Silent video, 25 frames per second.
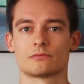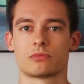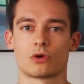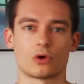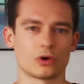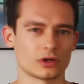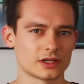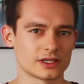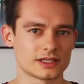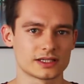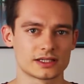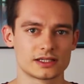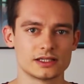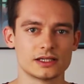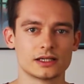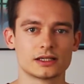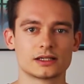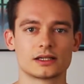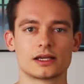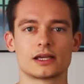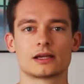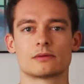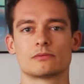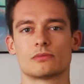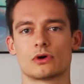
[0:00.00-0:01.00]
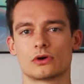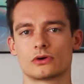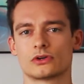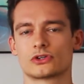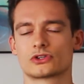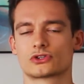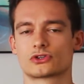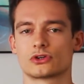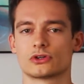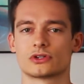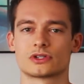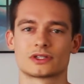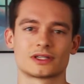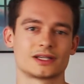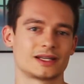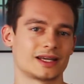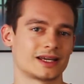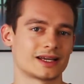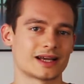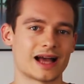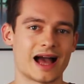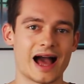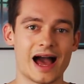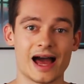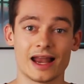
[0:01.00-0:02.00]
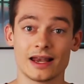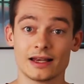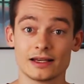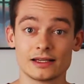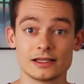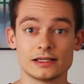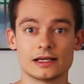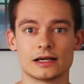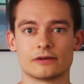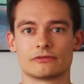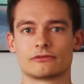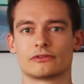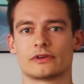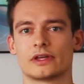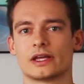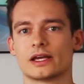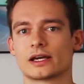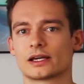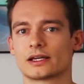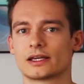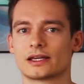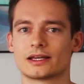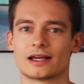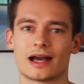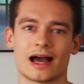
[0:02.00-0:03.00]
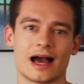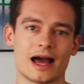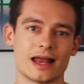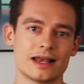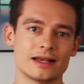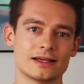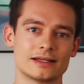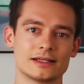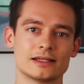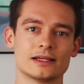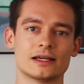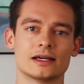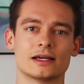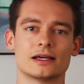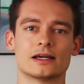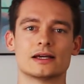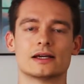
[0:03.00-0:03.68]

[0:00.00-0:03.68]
protestieren gegen Boris Johnson, gegen all die Affären, gegen all die